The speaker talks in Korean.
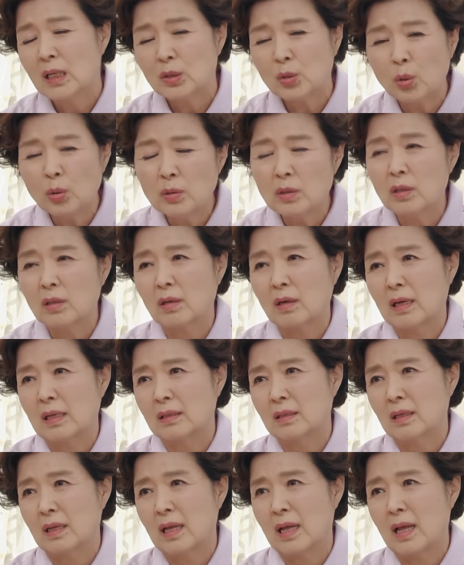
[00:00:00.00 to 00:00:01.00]
돈
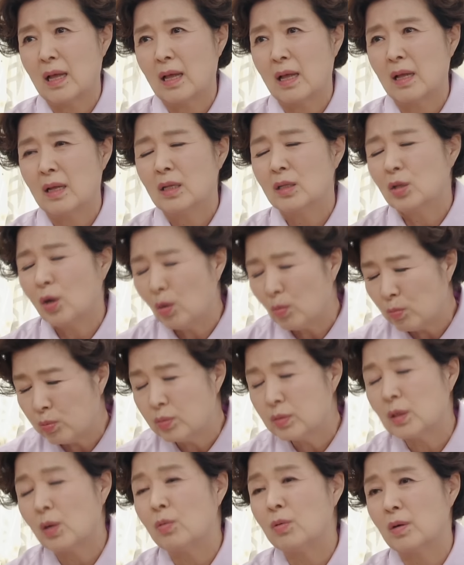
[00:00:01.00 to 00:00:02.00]
들어가는 게 더
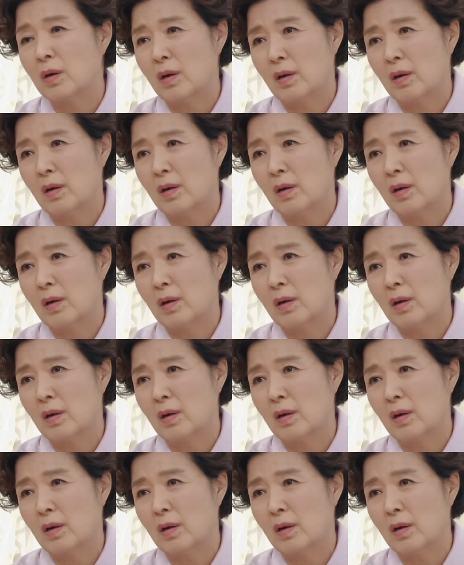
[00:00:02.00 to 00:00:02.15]
무서운